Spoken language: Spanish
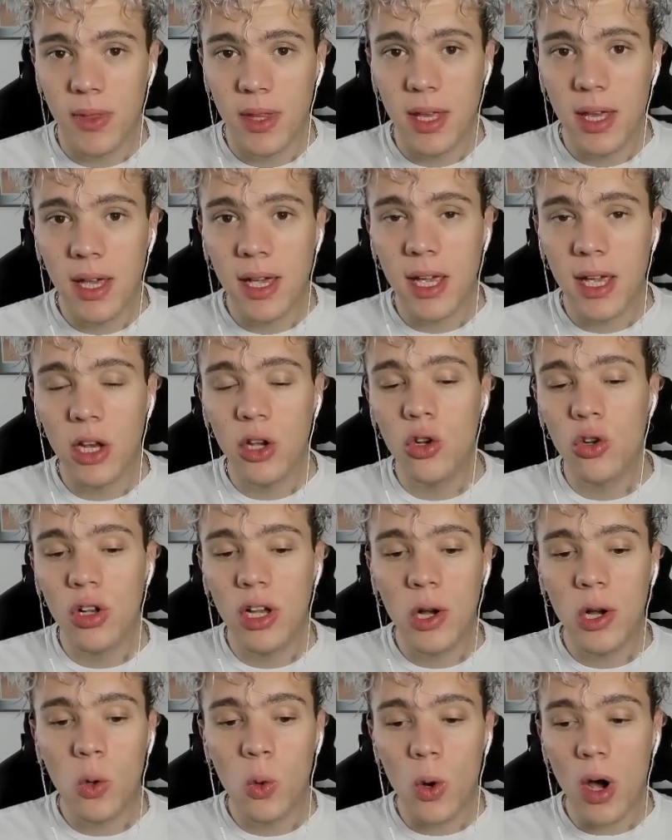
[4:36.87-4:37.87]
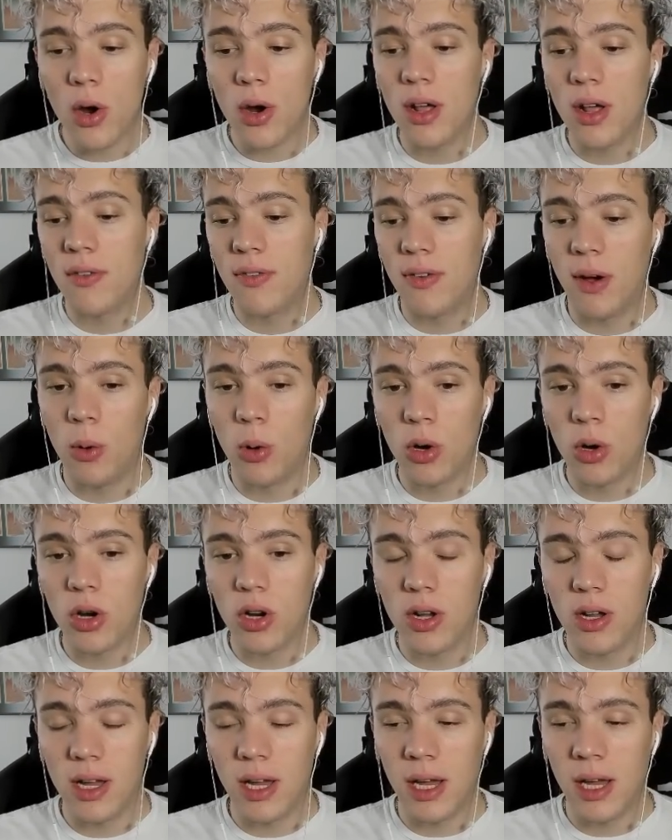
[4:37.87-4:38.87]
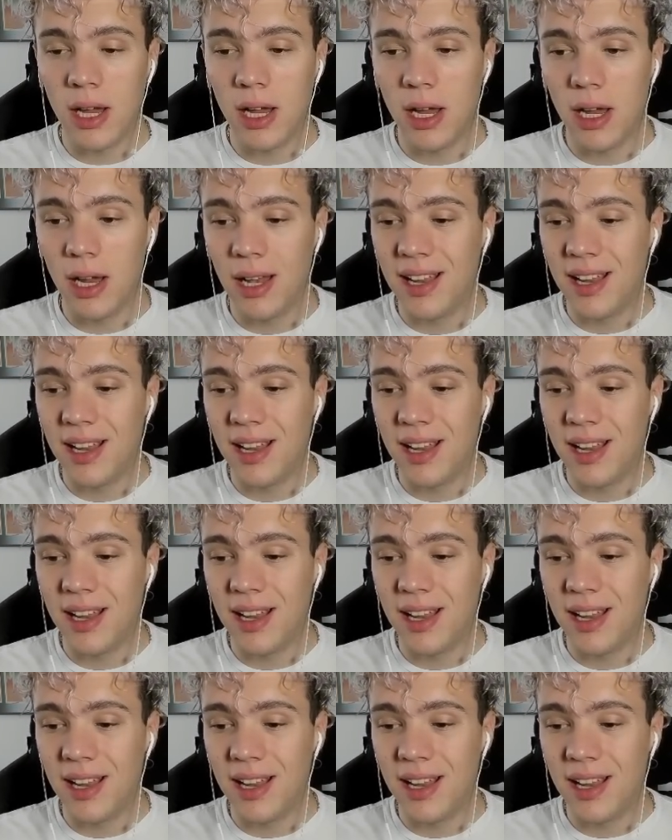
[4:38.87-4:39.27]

es que no le jugaron a favor eh,